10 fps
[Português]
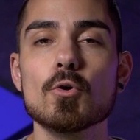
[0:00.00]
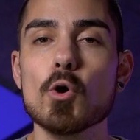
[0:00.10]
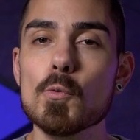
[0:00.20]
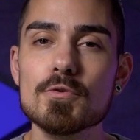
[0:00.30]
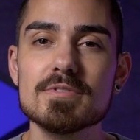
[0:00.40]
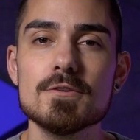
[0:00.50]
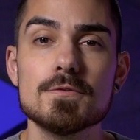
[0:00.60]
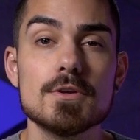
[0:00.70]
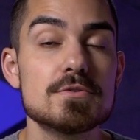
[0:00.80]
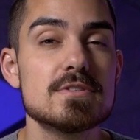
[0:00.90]
Como vocês
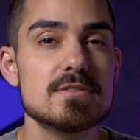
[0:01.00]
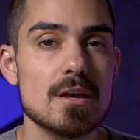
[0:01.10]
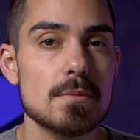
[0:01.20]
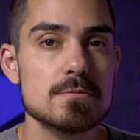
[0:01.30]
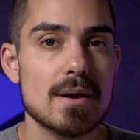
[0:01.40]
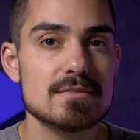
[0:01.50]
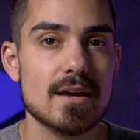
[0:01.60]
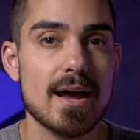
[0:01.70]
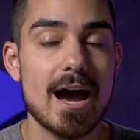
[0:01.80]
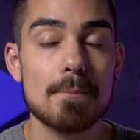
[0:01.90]
viram, esse sistema de
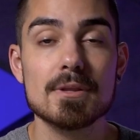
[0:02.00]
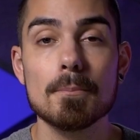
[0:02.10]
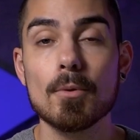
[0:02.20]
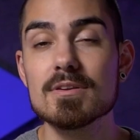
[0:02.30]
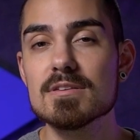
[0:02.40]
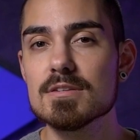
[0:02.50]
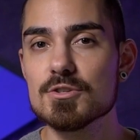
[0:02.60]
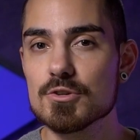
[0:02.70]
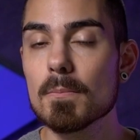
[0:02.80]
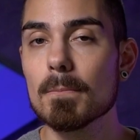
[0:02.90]
máscara rápida pode
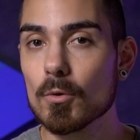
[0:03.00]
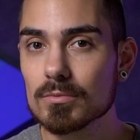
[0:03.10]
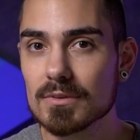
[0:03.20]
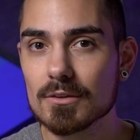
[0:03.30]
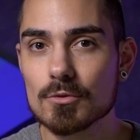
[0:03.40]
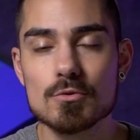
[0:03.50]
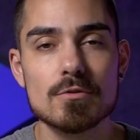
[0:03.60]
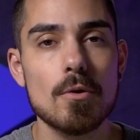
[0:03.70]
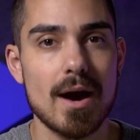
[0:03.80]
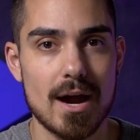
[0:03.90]
exigir um bom tanto do
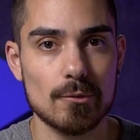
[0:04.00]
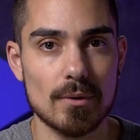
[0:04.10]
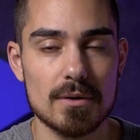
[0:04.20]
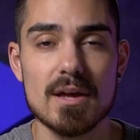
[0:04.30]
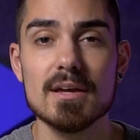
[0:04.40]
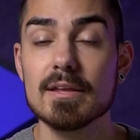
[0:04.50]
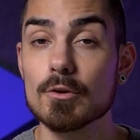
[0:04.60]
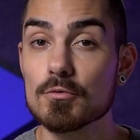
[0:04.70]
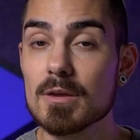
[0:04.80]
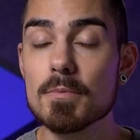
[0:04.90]
seu hardware,
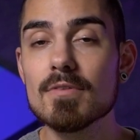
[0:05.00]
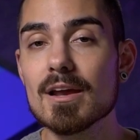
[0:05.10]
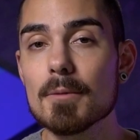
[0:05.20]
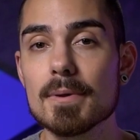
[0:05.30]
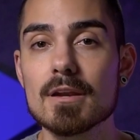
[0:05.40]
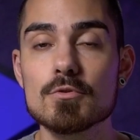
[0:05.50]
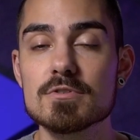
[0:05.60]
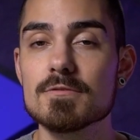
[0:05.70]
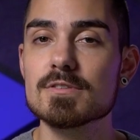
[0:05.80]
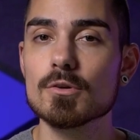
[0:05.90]
então sempre vale a pena
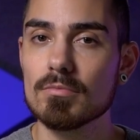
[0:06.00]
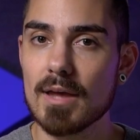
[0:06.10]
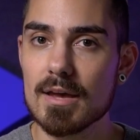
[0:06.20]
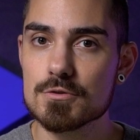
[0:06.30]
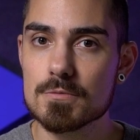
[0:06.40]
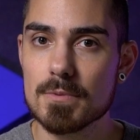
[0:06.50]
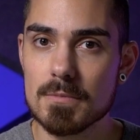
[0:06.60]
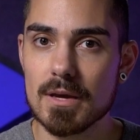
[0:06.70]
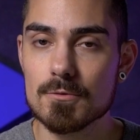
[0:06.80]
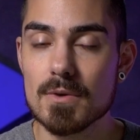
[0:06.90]
você fazer o teste
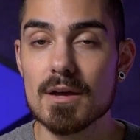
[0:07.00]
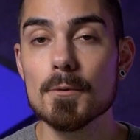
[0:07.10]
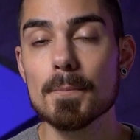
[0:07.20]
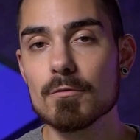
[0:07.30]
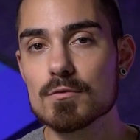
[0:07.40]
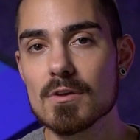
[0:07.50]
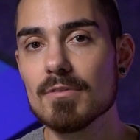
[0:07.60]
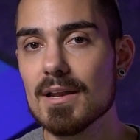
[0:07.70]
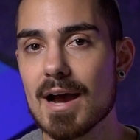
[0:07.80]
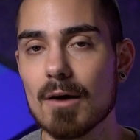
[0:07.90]
primeiro para você
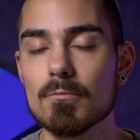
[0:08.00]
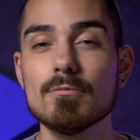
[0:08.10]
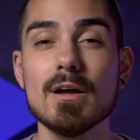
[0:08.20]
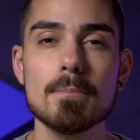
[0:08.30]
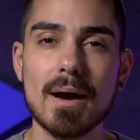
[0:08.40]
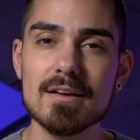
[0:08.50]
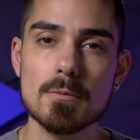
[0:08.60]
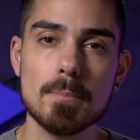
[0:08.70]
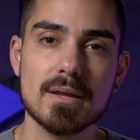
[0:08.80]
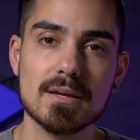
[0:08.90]
avaliar. Vale mais a
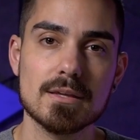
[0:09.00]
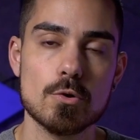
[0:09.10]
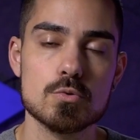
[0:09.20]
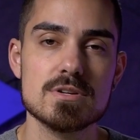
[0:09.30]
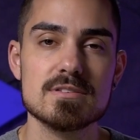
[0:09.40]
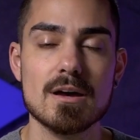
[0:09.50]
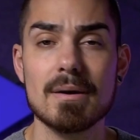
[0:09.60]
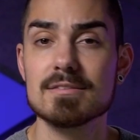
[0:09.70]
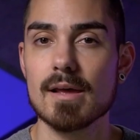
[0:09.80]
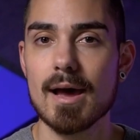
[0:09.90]
pena que eu utilizar
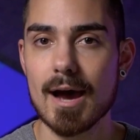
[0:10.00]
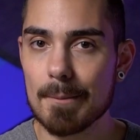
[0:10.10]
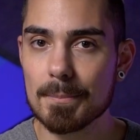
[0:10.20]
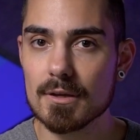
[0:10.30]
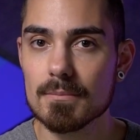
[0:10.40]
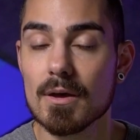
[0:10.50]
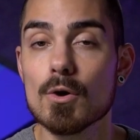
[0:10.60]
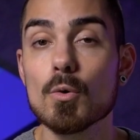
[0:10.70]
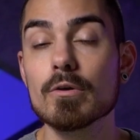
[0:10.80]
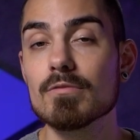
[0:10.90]
máscara rápida,
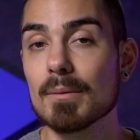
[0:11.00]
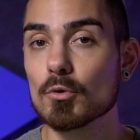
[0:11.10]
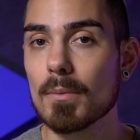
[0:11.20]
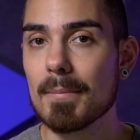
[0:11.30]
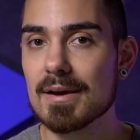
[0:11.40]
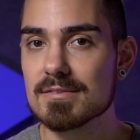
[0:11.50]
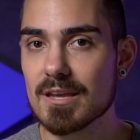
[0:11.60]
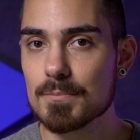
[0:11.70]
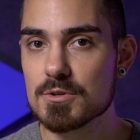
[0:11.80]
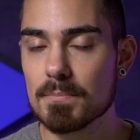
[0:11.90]
o que vai me tomar mais
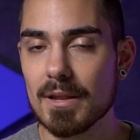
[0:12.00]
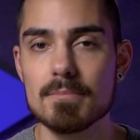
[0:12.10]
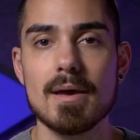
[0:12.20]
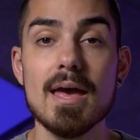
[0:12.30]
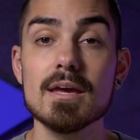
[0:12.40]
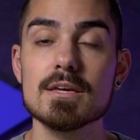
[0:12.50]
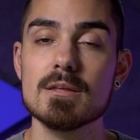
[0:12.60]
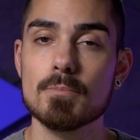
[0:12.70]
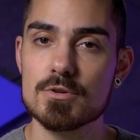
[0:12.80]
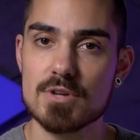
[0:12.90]
tempo de playback e
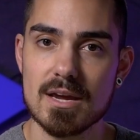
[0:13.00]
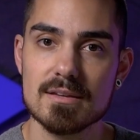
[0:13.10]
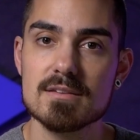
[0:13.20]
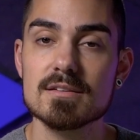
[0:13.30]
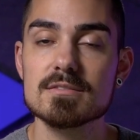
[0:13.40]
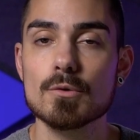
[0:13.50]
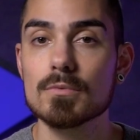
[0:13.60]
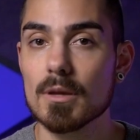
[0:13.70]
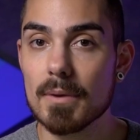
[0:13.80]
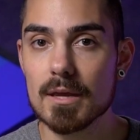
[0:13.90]
depois de renderização
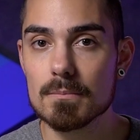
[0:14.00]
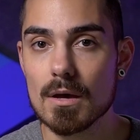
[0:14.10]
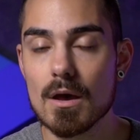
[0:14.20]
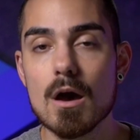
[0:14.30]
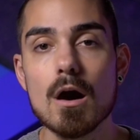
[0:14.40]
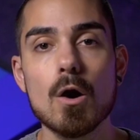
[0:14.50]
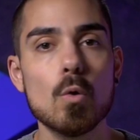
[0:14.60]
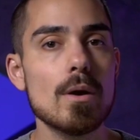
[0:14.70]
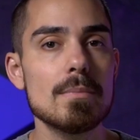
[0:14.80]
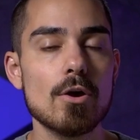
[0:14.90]
também,
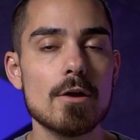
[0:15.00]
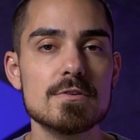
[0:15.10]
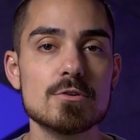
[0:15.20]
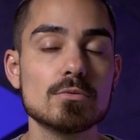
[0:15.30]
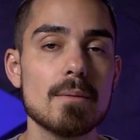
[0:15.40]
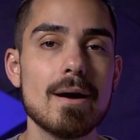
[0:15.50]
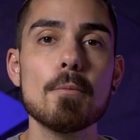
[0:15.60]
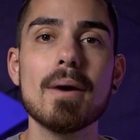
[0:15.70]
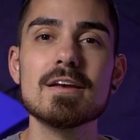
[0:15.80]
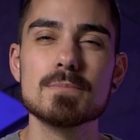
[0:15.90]
ou é melhor fazer um trabalho
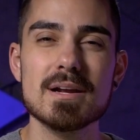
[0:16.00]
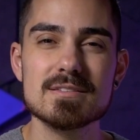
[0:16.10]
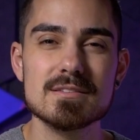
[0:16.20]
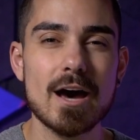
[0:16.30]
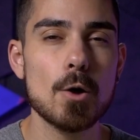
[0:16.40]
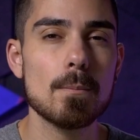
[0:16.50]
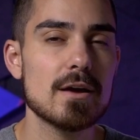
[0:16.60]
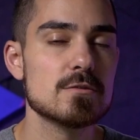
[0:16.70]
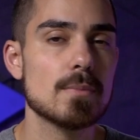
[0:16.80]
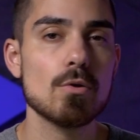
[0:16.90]
mais braçal,
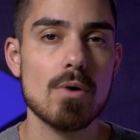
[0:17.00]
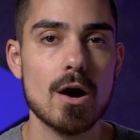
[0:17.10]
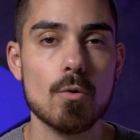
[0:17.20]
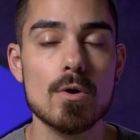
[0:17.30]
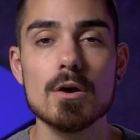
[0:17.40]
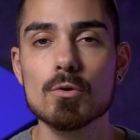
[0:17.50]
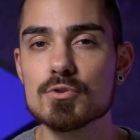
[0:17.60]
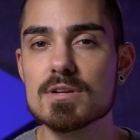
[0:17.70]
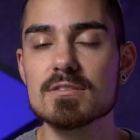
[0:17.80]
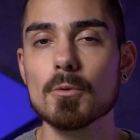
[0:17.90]
mais manual,
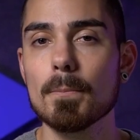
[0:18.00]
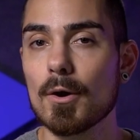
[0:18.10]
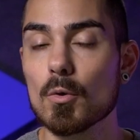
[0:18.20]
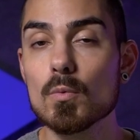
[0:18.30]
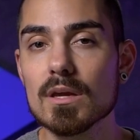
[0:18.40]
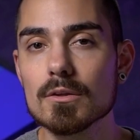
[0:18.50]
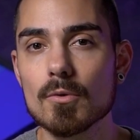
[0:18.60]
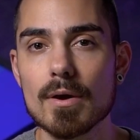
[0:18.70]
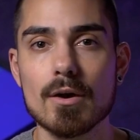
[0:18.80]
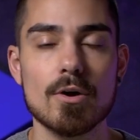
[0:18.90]
utilizando para o
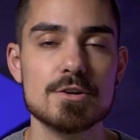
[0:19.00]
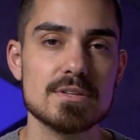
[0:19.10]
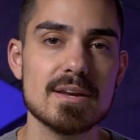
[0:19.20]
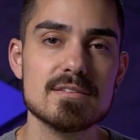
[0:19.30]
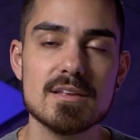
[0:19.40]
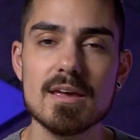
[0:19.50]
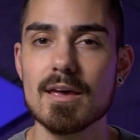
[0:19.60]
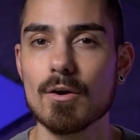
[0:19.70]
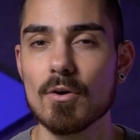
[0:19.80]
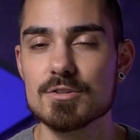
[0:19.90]
Windows, recorte 3D,
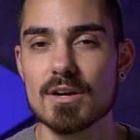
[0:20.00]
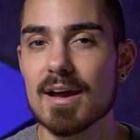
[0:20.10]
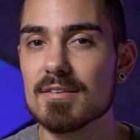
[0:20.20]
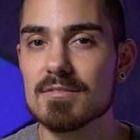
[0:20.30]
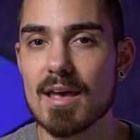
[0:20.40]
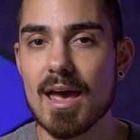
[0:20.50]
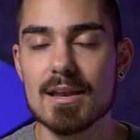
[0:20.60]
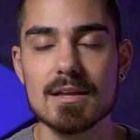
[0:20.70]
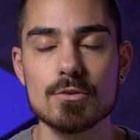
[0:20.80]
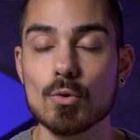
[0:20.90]
recorte
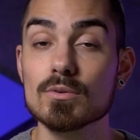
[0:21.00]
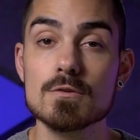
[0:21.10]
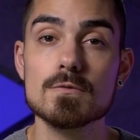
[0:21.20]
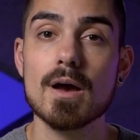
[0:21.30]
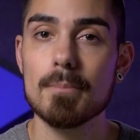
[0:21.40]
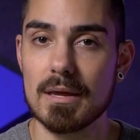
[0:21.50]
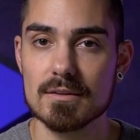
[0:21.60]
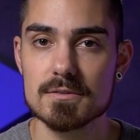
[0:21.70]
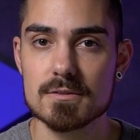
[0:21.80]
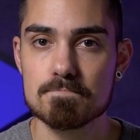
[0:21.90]
HSL, entre outras
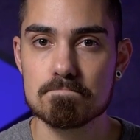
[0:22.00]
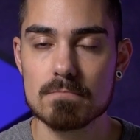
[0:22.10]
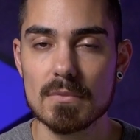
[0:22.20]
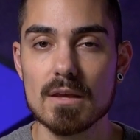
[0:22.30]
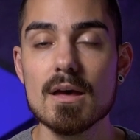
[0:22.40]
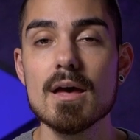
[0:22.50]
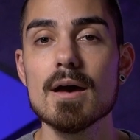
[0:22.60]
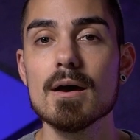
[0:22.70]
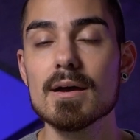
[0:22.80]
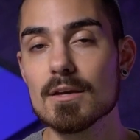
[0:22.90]
ferramentas.
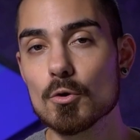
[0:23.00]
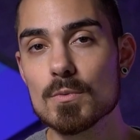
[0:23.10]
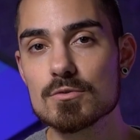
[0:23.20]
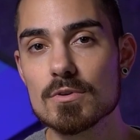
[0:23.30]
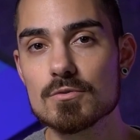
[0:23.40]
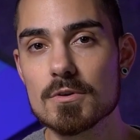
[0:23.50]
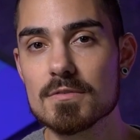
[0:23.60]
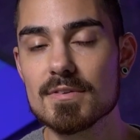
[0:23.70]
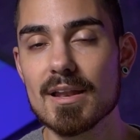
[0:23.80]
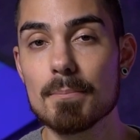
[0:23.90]
Em algumas situações
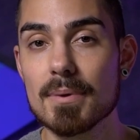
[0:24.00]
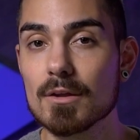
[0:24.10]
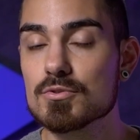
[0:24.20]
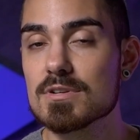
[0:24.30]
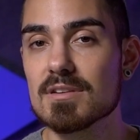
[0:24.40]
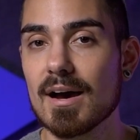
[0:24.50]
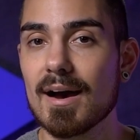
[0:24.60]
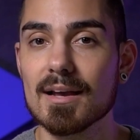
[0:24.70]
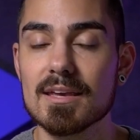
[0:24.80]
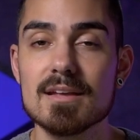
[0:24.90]
vai valer a pena utilizar
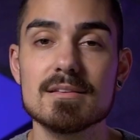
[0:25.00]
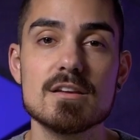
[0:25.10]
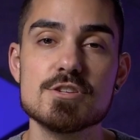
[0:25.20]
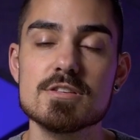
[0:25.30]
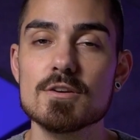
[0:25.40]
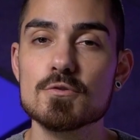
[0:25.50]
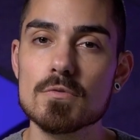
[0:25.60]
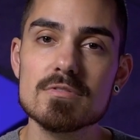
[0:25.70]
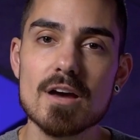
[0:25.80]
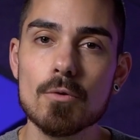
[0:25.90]
aqui a inteligência
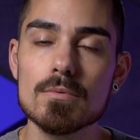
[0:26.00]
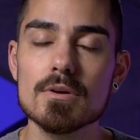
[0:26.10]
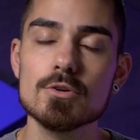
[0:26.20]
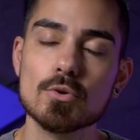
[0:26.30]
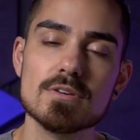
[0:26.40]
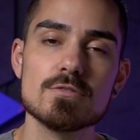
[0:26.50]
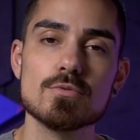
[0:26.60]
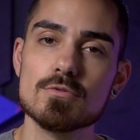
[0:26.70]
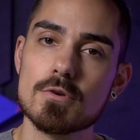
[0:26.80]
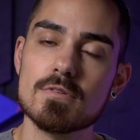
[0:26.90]
artificial, em outras
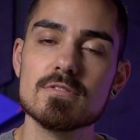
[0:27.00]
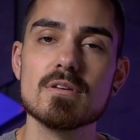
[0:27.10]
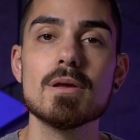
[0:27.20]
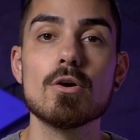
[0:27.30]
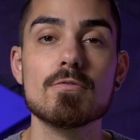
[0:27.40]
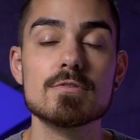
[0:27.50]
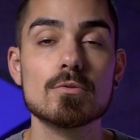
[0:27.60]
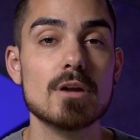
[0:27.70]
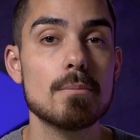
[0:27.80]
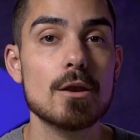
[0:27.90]
situações vai ser melhor fazer um
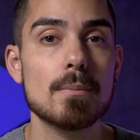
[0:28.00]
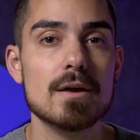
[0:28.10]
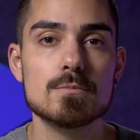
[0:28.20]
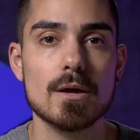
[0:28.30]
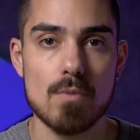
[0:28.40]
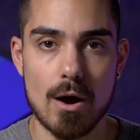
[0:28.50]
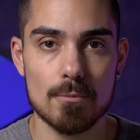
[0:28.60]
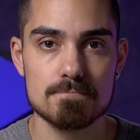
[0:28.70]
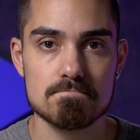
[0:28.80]
trabalho mais manual.